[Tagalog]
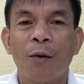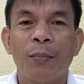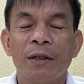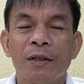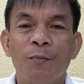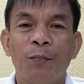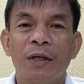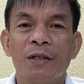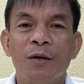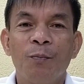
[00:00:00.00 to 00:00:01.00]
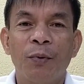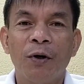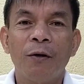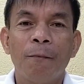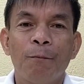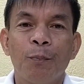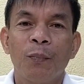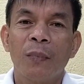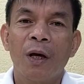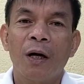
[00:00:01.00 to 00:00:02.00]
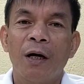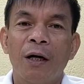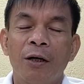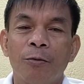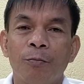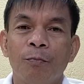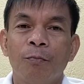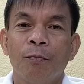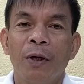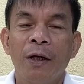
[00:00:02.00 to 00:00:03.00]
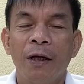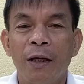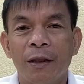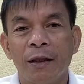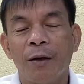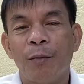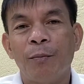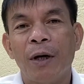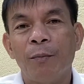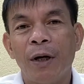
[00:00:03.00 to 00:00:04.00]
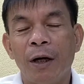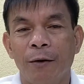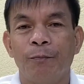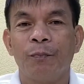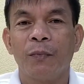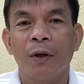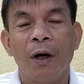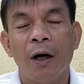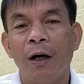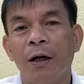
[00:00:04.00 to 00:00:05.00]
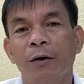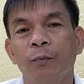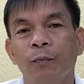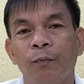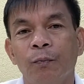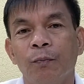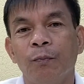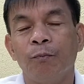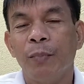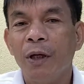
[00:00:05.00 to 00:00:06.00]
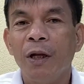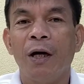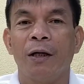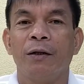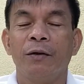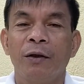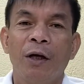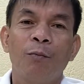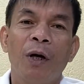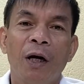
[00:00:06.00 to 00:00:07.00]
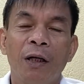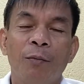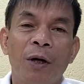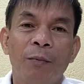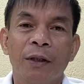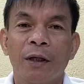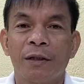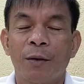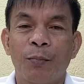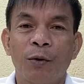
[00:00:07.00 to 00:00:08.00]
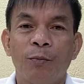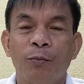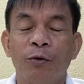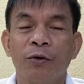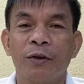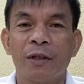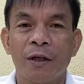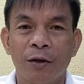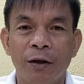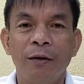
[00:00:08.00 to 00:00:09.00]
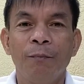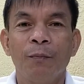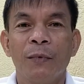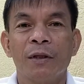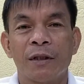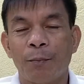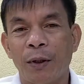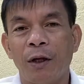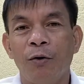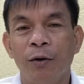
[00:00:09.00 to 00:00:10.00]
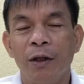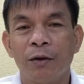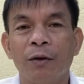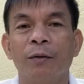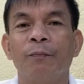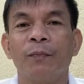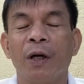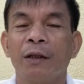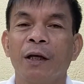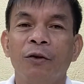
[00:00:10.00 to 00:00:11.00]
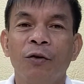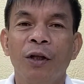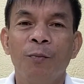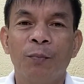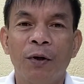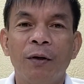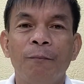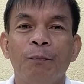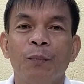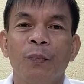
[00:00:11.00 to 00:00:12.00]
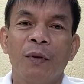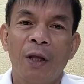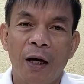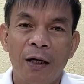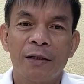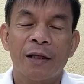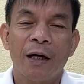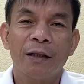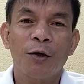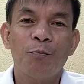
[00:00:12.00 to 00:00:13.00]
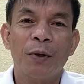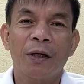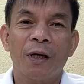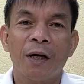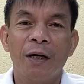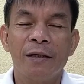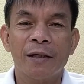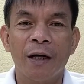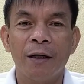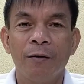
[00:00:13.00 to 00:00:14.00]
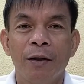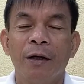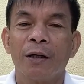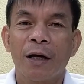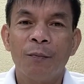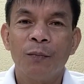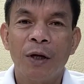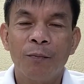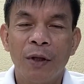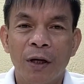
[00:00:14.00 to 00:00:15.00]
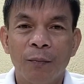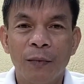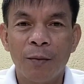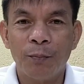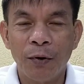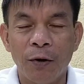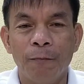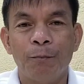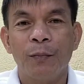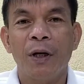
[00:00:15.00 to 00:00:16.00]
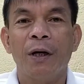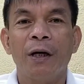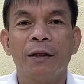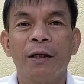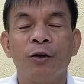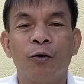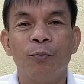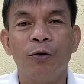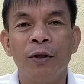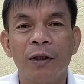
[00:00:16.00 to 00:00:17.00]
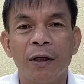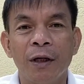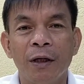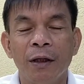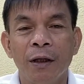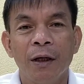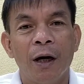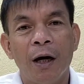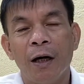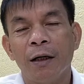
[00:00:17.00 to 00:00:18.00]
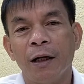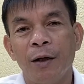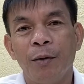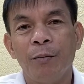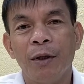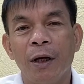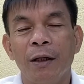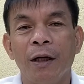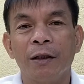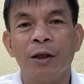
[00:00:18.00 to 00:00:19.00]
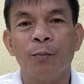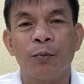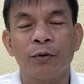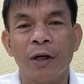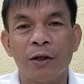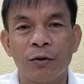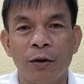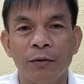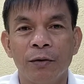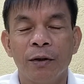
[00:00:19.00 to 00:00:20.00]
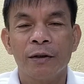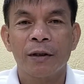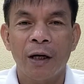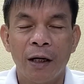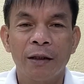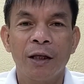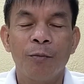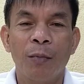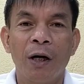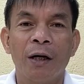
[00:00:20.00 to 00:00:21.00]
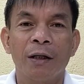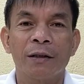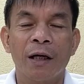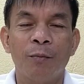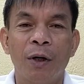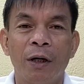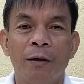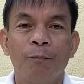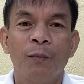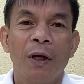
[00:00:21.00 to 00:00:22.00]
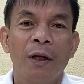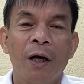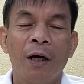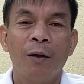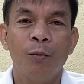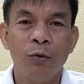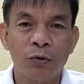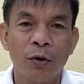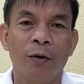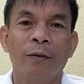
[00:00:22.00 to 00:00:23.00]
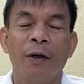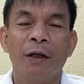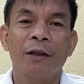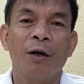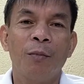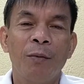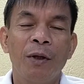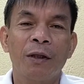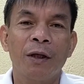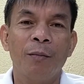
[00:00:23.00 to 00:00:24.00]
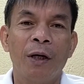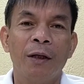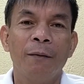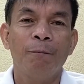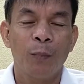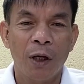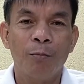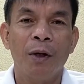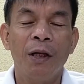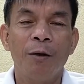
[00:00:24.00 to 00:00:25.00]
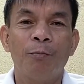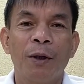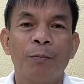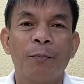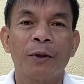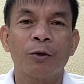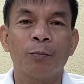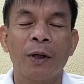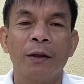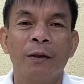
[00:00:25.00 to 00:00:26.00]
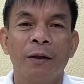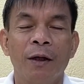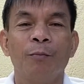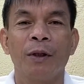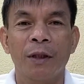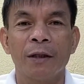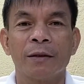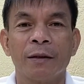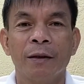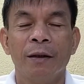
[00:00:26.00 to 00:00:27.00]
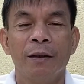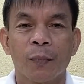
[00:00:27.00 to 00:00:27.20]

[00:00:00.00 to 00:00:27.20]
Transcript: Kapansin-pansin po na higit na mababa ang bilang ng mga namamatay sa pagmumotorsiklo sa panahong ito. At ganoon din po, dahil sa ating pagkakaisa, ramdam na ramdam po ng ating community ang naibibigay nating protection sa ating mga kasama na naaabuso at nabibiktima ng maling pagpapatupad ng batas.